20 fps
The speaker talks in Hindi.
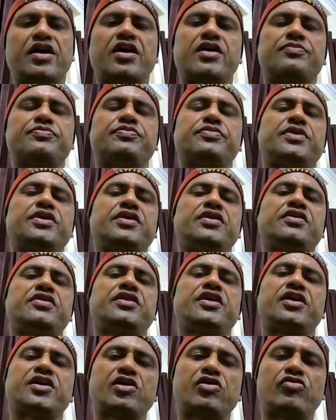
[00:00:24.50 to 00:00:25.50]
आपने
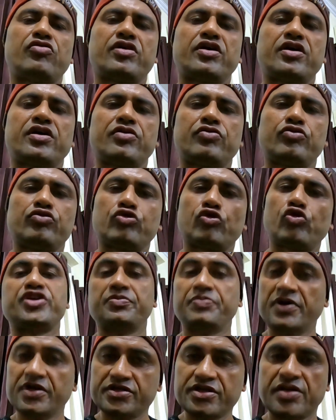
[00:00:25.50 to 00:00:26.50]
देखा होगा उनको
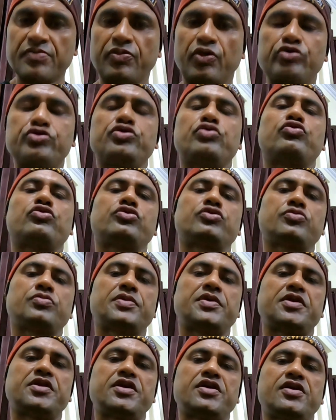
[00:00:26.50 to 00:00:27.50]
जीपीएस की बहुत ज़रूरत
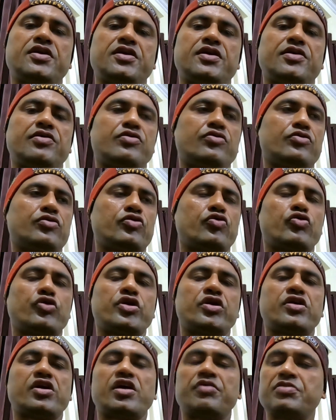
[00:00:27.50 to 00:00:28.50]
पड़ती है और
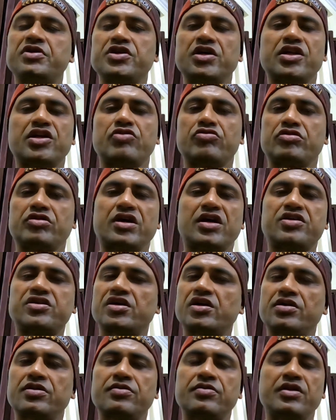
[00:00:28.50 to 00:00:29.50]
क्योंकि कहीं भी जाना होता है
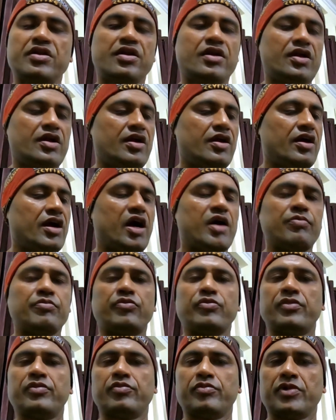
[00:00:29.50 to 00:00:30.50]
आजकल हम
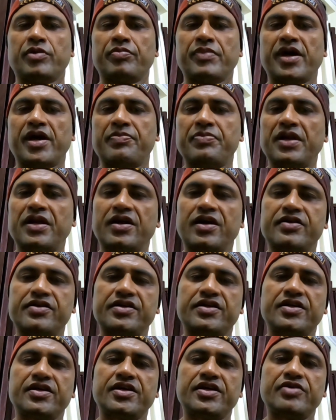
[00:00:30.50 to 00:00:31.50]
मैप
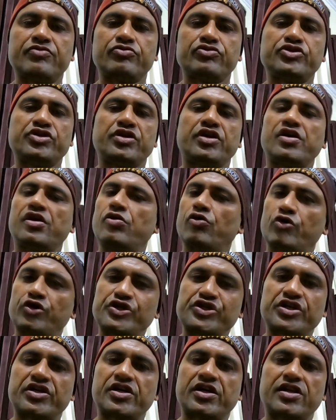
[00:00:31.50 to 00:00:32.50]
लगाते हैं उस जगह की
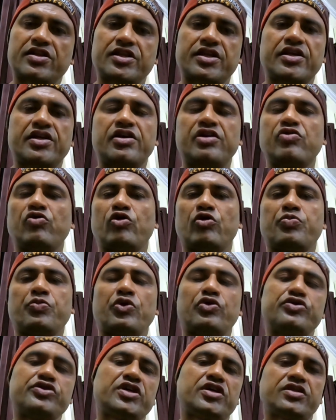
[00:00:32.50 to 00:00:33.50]
लोकेशन डालते हैं और
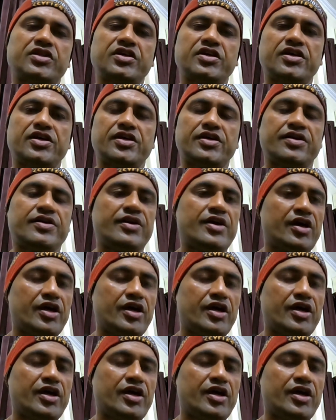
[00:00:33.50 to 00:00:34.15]
पहुँच जाते हैं